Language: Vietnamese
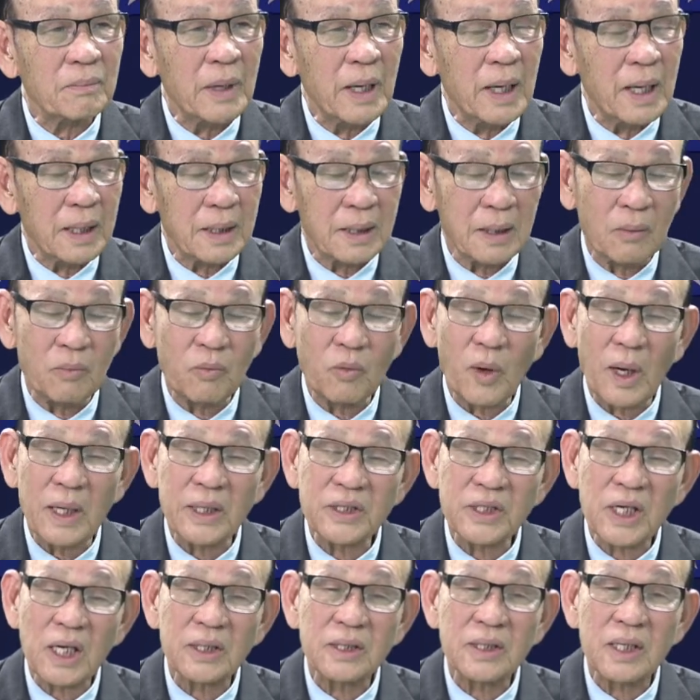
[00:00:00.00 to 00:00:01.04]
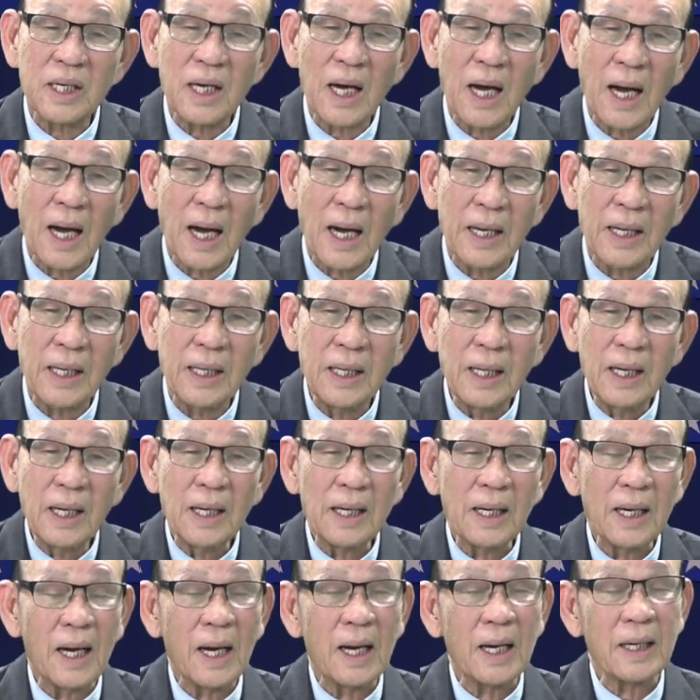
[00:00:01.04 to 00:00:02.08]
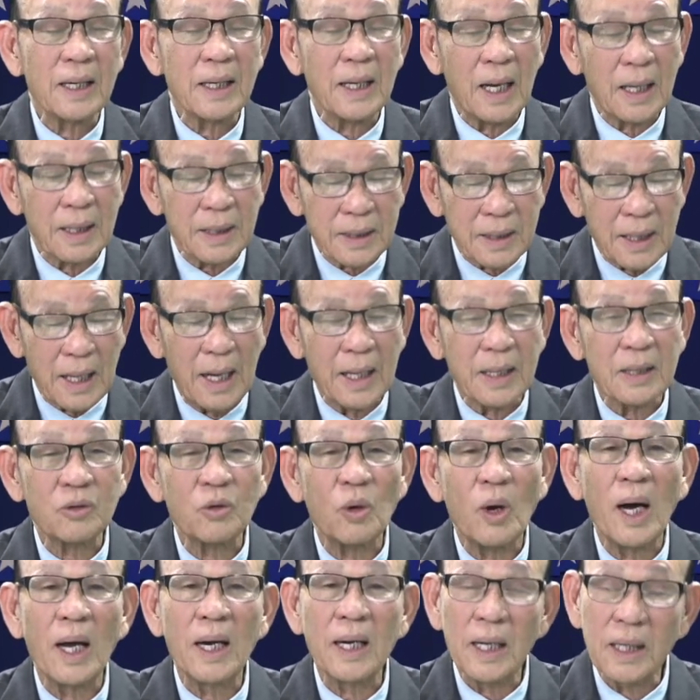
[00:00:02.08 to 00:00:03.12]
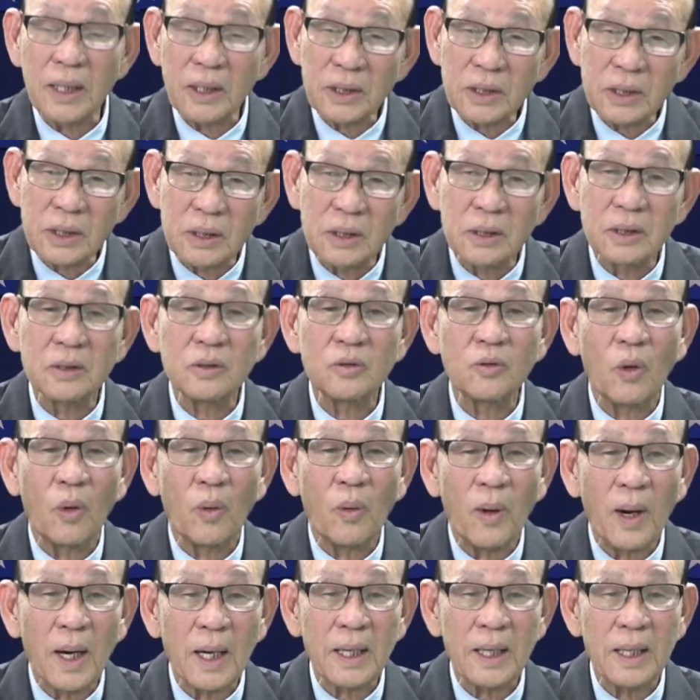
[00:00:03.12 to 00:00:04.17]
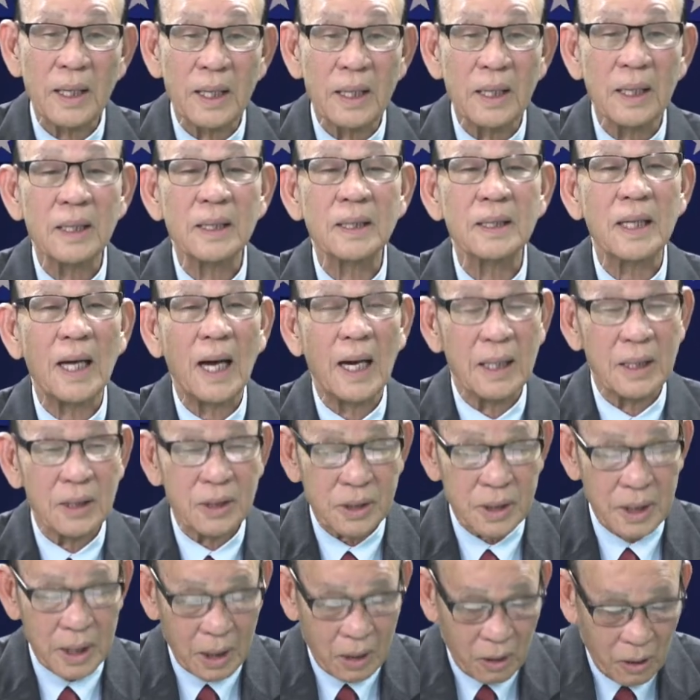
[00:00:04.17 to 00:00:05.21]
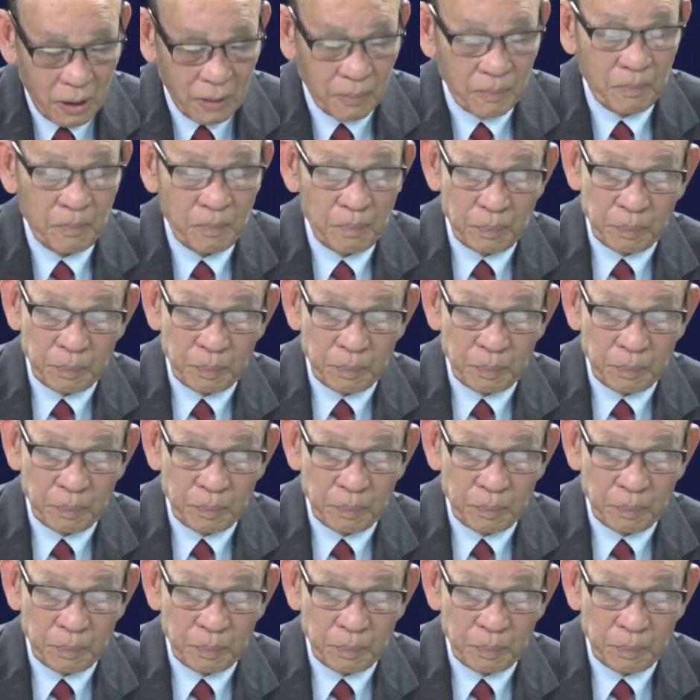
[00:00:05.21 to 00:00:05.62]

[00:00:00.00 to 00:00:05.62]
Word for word: hệ thống quan trắc thứ hai là đặt tại tòa lãnh sự của Hoa Kỳ tại Sài Gòn